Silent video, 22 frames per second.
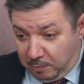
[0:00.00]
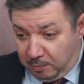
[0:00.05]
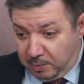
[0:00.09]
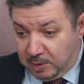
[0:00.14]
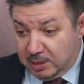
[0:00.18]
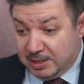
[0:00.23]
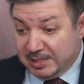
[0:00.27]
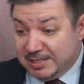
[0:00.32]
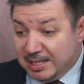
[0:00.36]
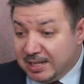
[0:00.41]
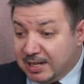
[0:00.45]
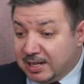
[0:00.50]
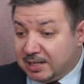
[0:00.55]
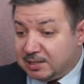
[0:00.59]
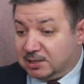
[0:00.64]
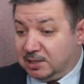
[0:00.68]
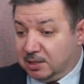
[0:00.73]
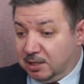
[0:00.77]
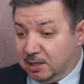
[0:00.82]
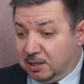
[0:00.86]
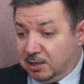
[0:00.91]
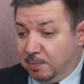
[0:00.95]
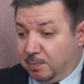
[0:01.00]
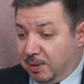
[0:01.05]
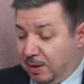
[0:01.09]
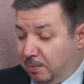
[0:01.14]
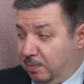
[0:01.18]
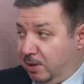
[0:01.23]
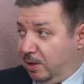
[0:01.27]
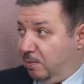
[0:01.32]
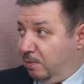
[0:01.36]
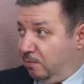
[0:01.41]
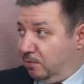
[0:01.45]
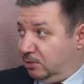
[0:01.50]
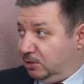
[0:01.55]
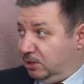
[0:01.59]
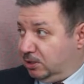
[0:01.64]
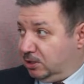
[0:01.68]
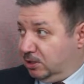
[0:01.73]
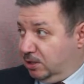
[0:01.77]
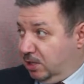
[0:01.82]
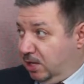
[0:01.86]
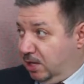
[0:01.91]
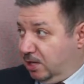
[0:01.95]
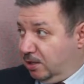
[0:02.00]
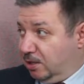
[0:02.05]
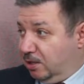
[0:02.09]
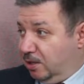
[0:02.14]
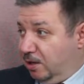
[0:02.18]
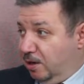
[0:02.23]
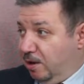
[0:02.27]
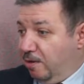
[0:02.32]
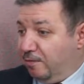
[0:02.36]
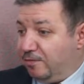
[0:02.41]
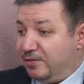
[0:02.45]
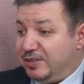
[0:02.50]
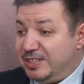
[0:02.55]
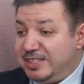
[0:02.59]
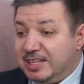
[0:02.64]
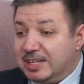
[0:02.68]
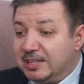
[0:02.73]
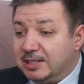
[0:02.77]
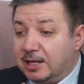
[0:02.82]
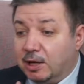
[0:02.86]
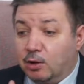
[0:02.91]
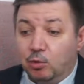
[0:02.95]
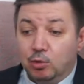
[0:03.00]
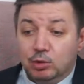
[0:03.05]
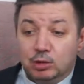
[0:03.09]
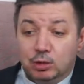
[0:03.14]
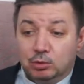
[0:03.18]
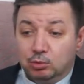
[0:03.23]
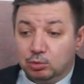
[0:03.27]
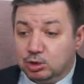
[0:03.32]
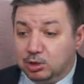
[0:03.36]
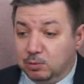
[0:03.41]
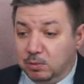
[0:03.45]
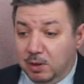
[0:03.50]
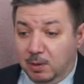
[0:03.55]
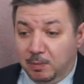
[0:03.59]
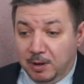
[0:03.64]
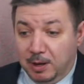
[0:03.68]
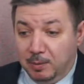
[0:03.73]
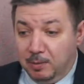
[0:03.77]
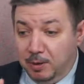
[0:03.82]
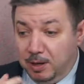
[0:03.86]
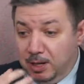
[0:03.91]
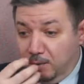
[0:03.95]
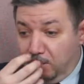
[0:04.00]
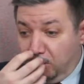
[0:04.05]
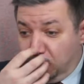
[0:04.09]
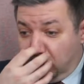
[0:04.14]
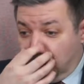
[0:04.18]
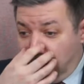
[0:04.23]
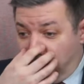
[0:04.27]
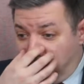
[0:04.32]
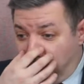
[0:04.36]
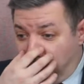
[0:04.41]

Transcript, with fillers: интереса к этой проблеме возрастает, все находят у себя проблему там, в